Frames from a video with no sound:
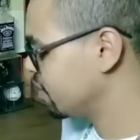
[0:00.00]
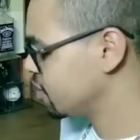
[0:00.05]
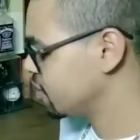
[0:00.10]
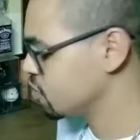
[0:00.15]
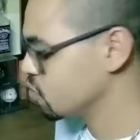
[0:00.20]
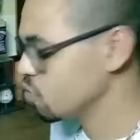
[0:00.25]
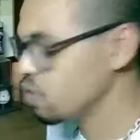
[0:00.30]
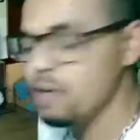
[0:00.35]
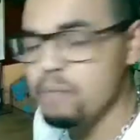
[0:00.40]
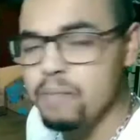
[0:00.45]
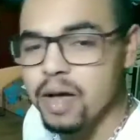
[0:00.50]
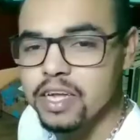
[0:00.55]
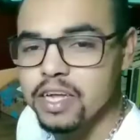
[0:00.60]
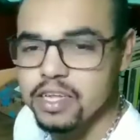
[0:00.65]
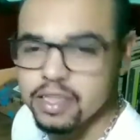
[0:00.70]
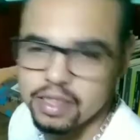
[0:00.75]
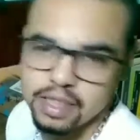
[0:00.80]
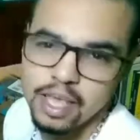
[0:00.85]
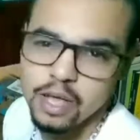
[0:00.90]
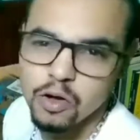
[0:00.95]
Gente, nunca
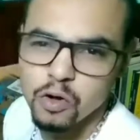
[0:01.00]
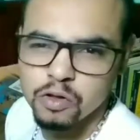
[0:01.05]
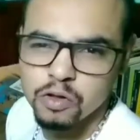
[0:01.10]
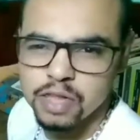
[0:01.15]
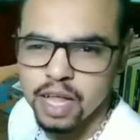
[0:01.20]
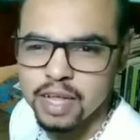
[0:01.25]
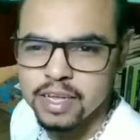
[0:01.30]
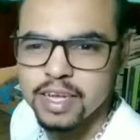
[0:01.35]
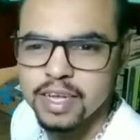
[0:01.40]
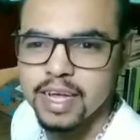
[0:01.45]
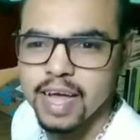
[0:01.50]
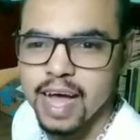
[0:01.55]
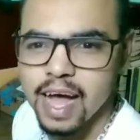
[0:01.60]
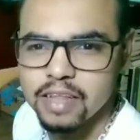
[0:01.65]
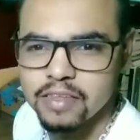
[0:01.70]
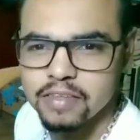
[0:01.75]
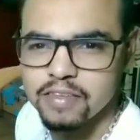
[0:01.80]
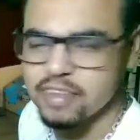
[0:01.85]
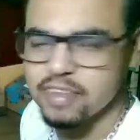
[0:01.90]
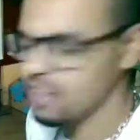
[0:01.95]
imaginei gostar de
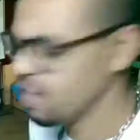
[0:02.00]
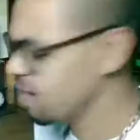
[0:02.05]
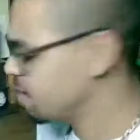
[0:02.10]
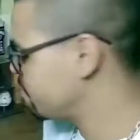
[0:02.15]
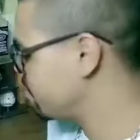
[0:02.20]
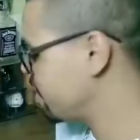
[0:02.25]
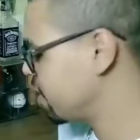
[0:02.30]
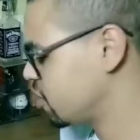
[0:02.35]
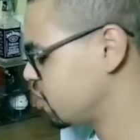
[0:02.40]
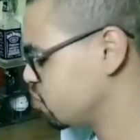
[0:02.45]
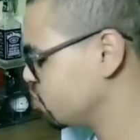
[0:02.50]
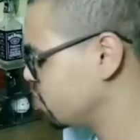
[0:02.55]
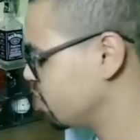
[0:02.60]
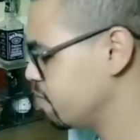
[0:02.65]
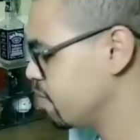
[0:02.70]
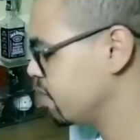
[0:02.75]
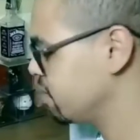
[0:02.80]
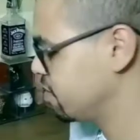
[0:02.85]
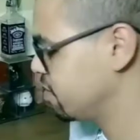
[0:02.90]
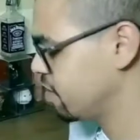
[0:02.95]
gatos, sinceramente, nunca
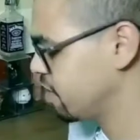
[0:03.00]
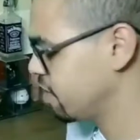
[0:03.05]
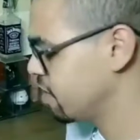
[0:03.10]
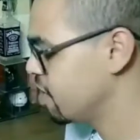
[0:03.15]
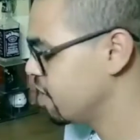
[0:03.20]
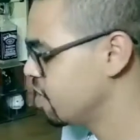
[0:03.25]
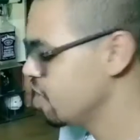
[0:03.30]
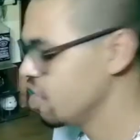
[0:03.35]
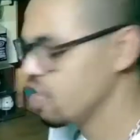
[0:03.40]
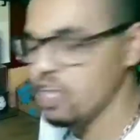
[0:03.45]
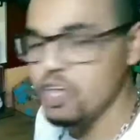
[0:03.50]
imaginei.